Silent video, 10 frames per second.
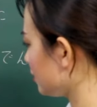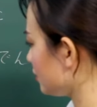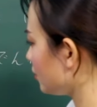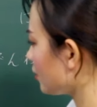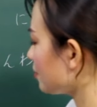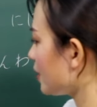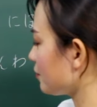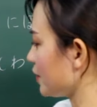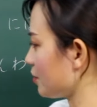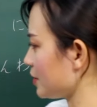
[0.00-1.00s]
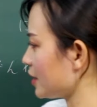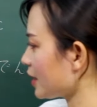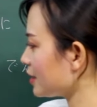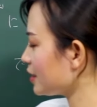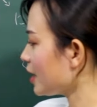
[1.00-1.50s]
Xin lỗi các bạn, phải đọc tiếng
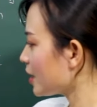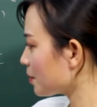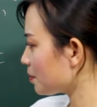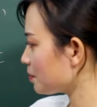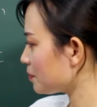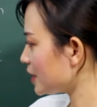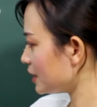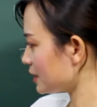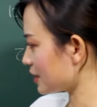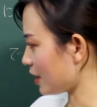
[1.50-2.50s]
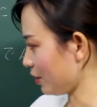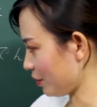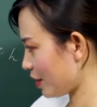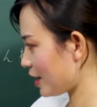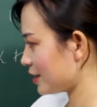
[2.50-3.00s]
Anh nhé. B
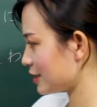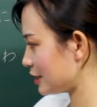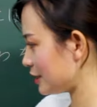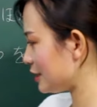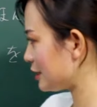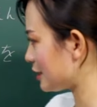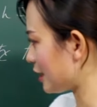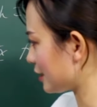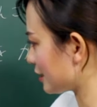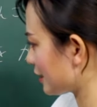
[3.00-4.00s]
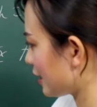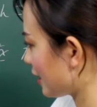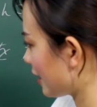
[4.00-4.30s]
rằng wa, C rằng